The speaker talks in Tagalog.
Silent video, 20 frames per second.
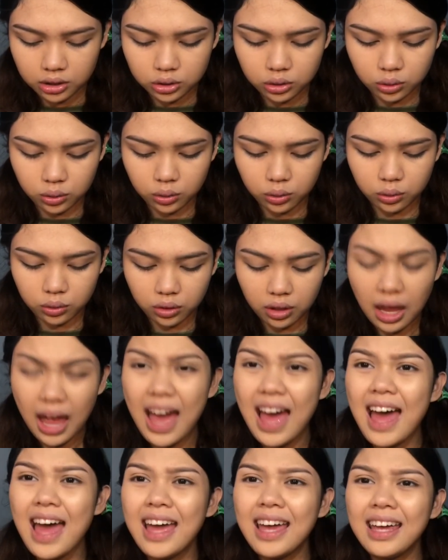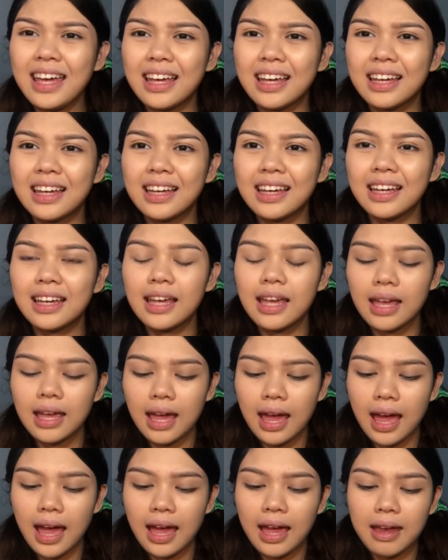So, ay!
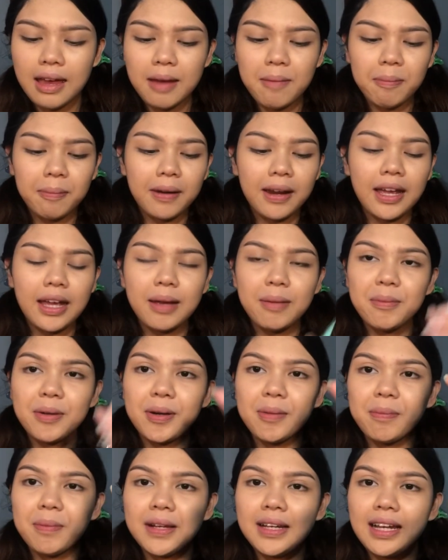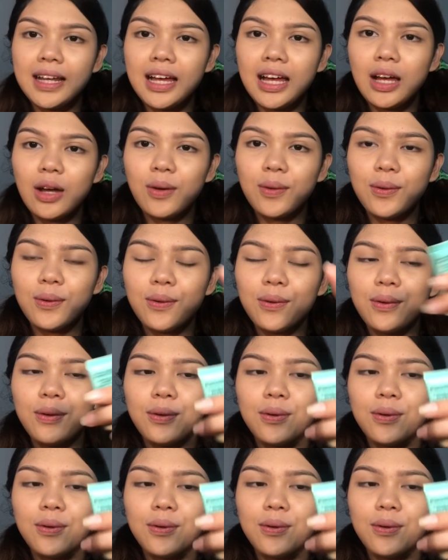May primer pala ako.